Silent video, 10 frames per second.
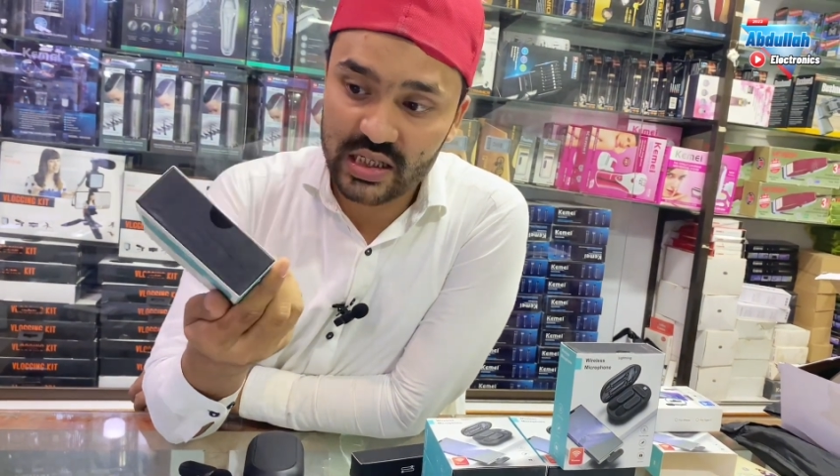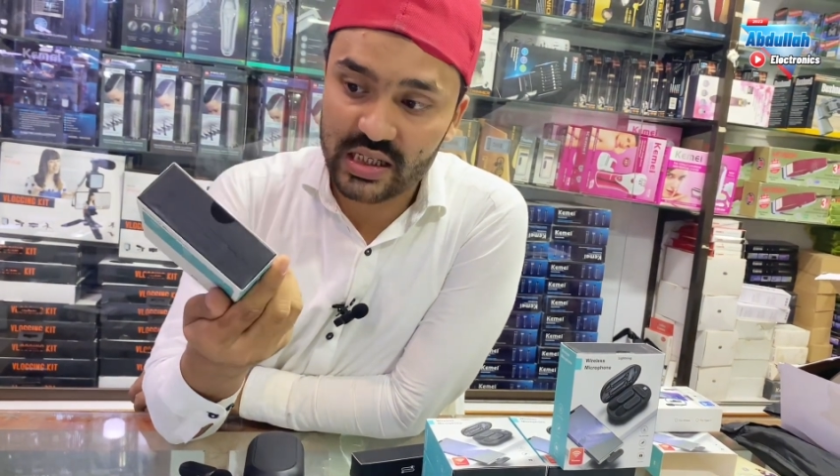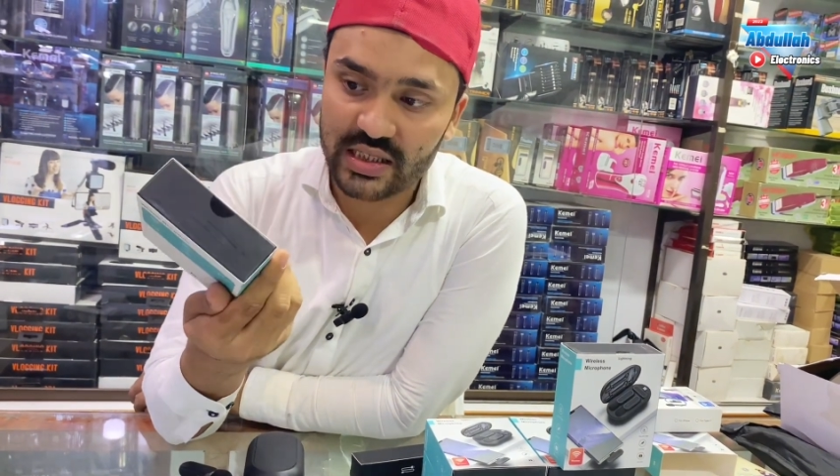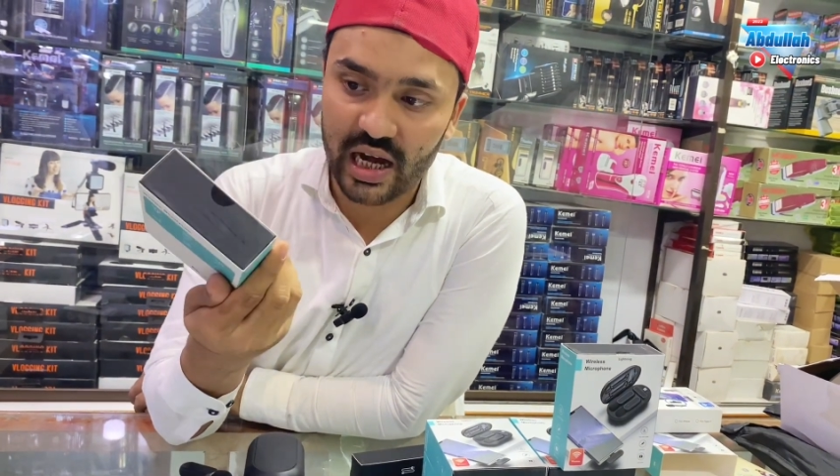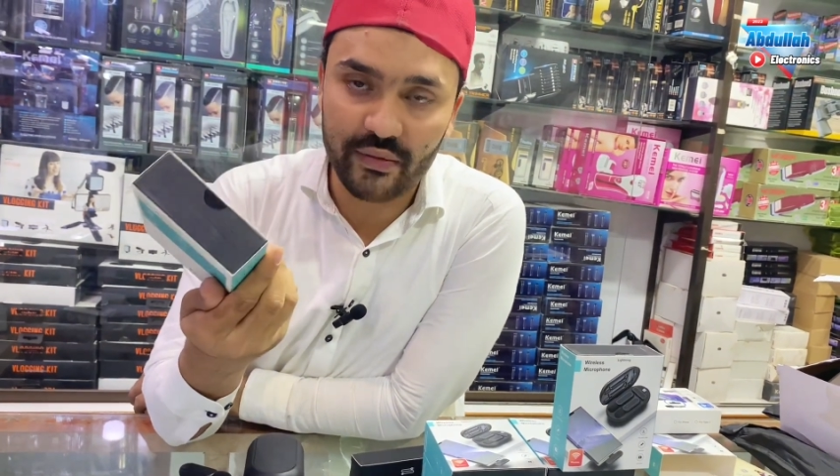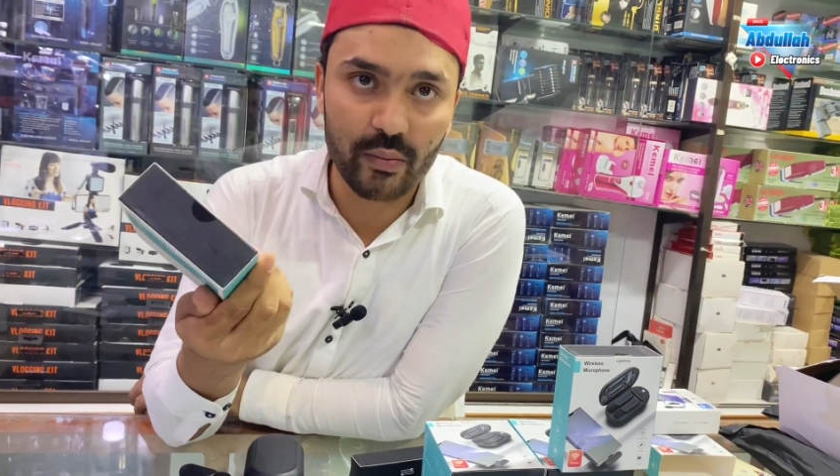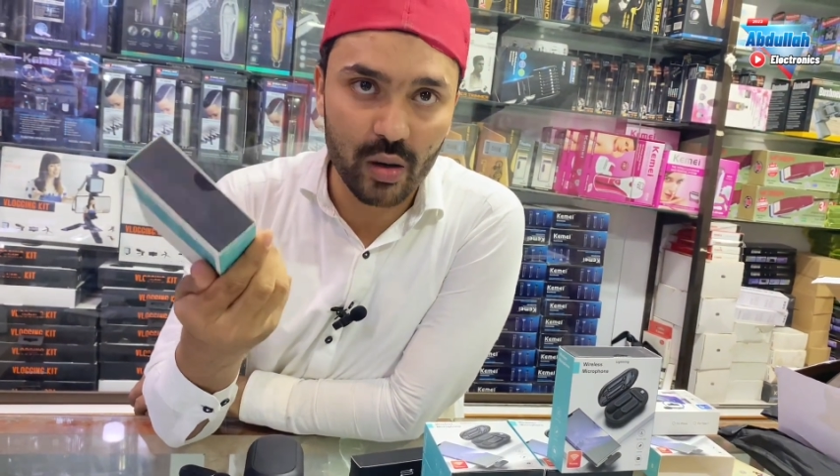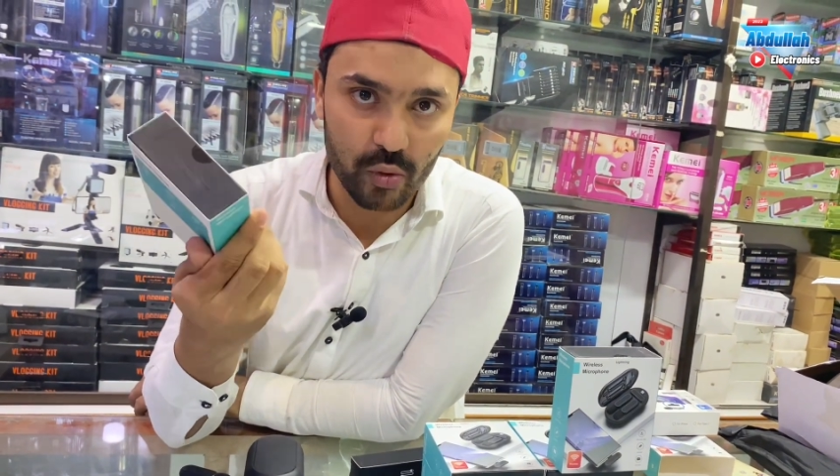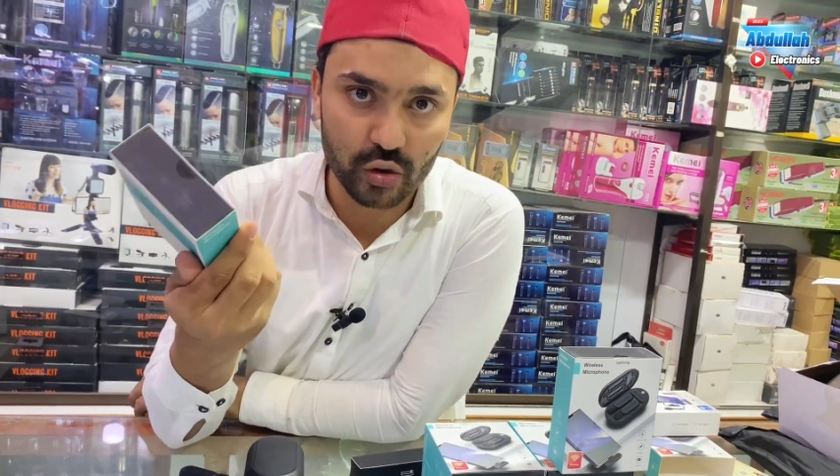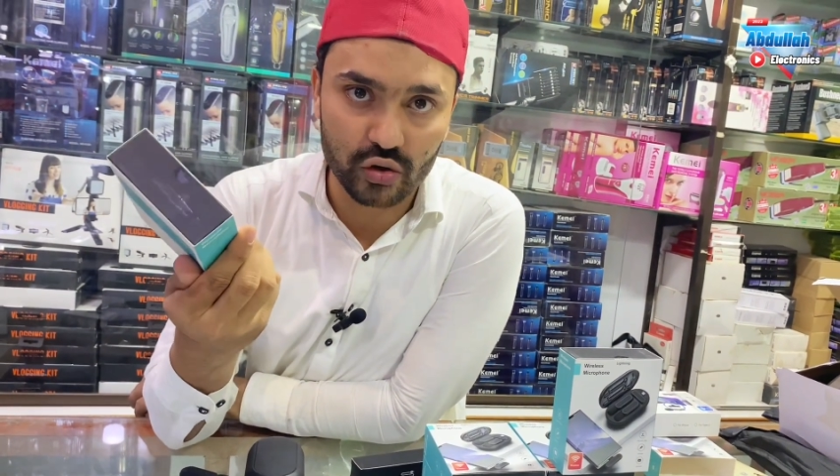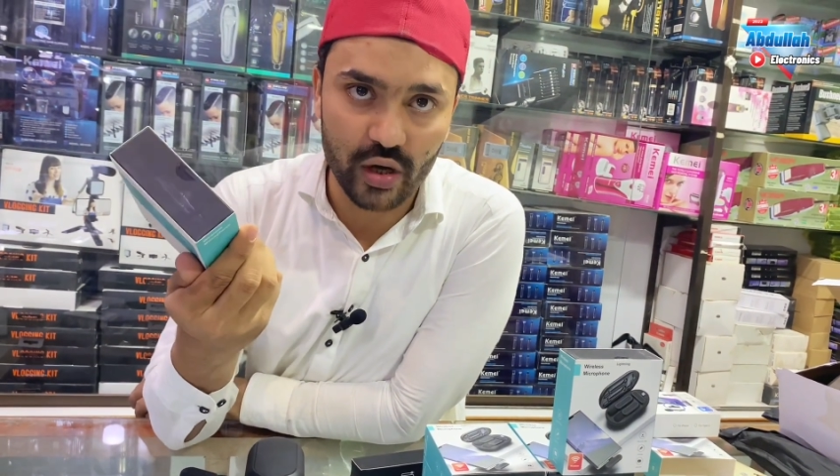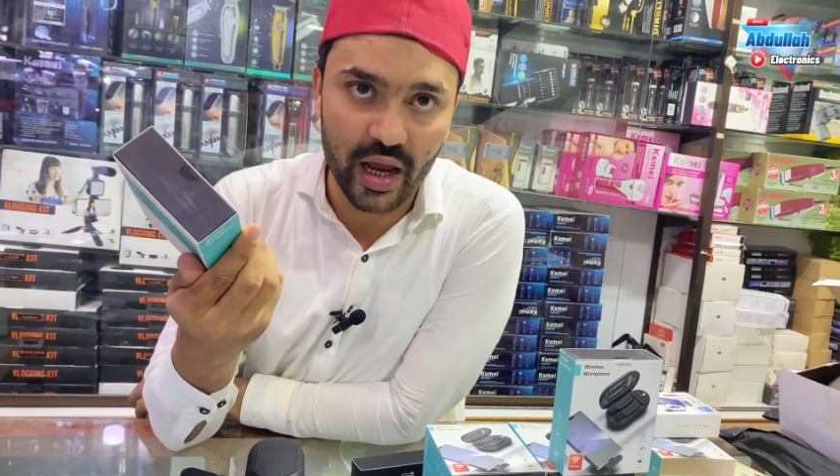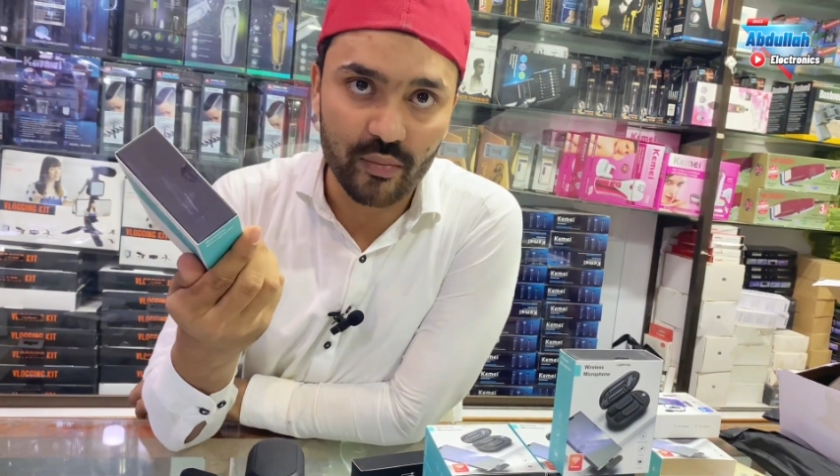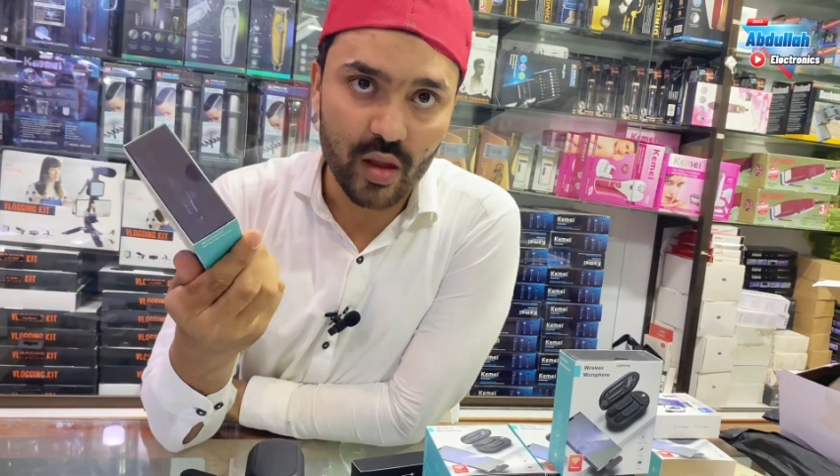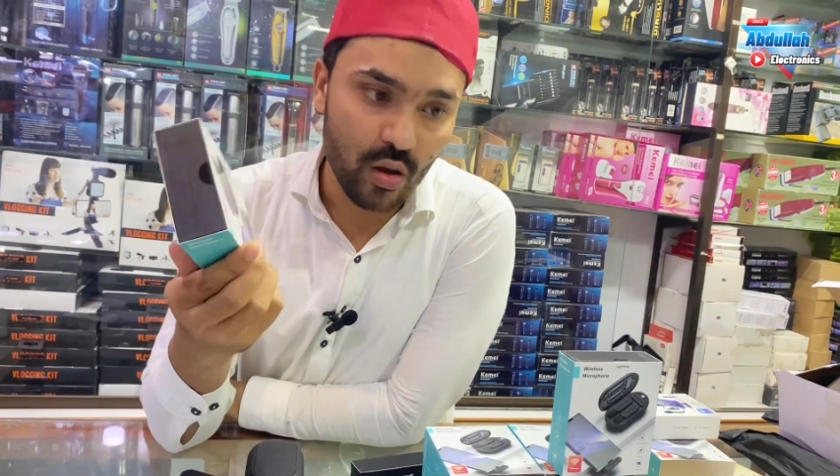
इसी तारीफ़ें मैंने बहुत सुना है